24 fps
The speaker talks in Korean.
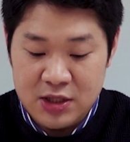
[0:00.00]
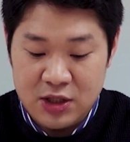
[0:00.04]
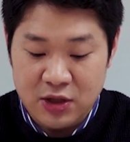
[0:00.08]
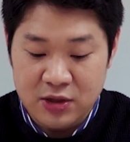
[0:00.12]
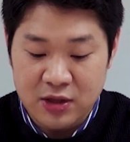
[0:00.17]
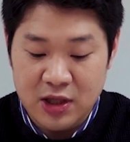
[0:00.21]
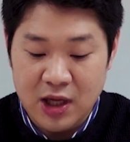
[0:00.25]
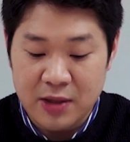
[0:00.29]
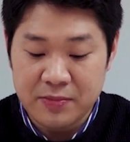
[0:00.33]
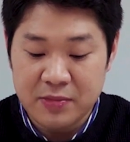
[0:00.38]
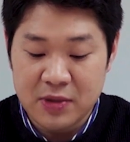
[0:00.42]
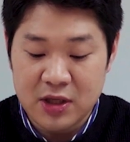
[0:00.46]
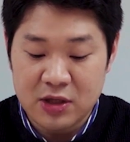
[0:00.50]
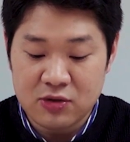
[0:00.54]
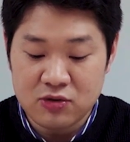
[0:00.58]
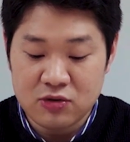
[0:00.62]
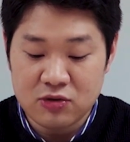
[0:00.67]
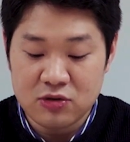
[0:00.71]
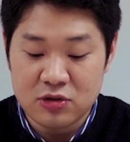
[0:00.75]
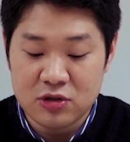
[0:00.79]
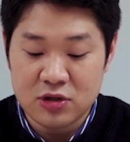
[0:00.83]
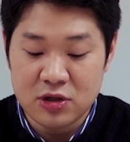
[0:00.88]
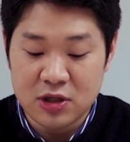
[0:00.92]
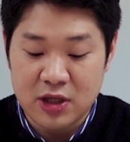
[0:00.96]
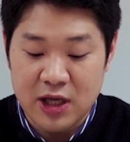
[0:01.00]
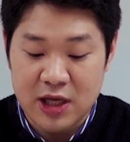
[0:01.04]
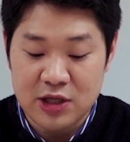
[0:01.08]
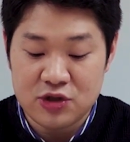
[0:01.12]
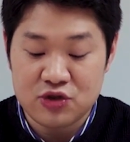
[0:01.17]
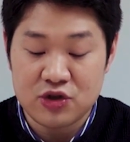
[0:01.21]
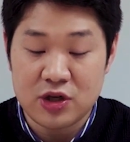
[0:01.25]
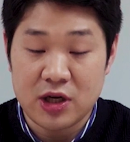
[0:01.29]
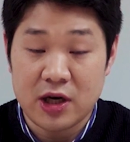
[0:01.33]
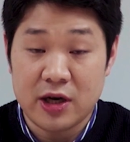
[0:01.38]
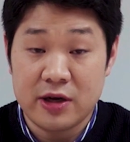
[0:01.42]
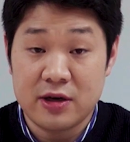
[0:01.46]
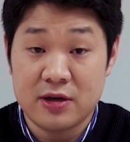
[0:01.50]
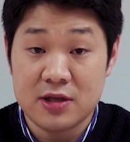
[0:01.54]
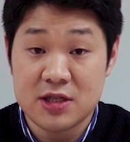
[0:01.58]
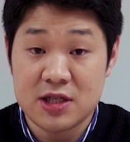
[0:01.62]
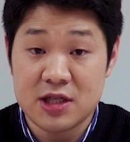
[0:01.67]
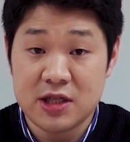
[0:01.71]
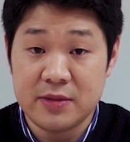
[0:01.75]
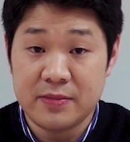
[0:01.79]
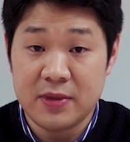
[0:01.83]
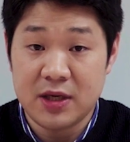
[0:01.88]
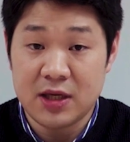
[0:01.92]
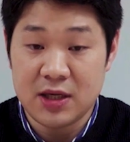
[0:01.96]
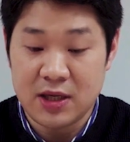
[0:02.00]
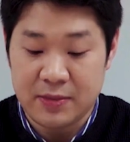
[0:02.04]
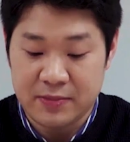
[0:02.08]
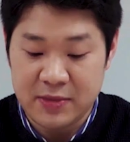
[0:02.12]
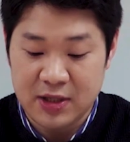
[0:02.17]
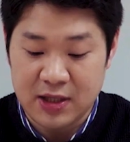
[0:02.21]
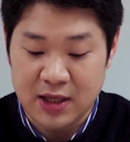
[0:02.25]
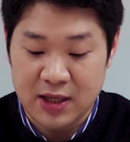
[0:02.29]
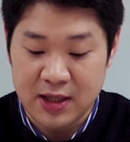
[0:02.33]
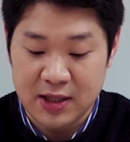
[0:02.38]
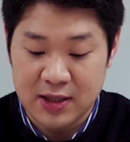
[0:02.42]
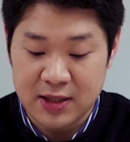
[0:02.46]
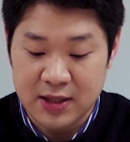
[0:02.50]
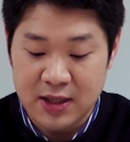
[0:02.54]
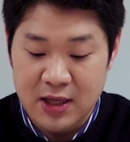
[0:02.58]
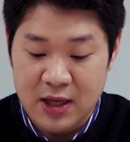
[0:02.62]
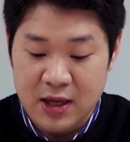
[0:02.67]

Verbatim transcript: 전담기구를 개최하여 심의를 합니다.